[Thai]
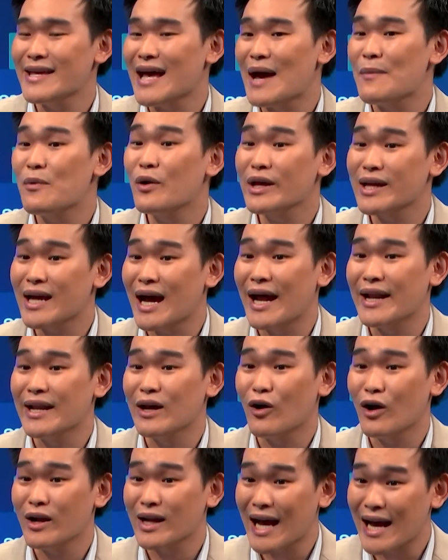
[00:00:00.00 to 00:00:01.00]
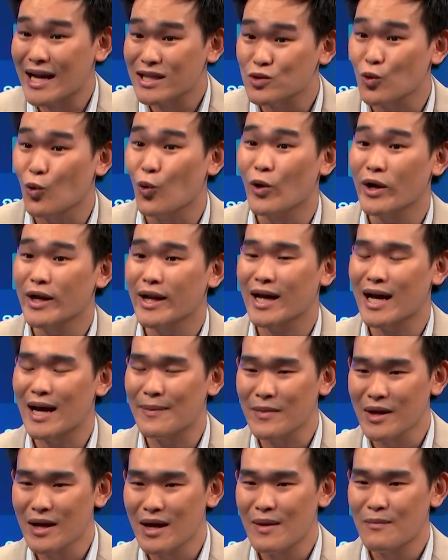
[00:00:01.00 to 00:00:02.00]
ค่ายย้ายบริการเนี่ยค่อนข้างสูง
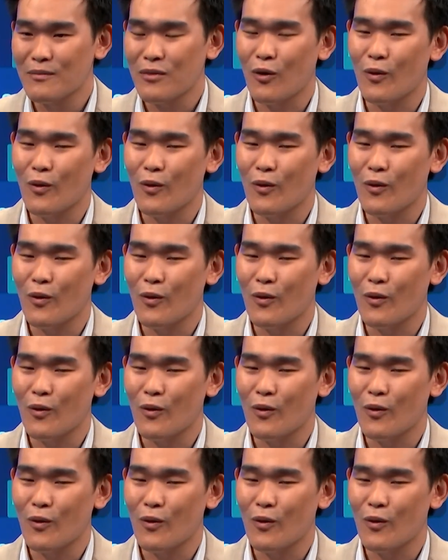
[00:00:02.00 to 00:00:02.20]
นะครับ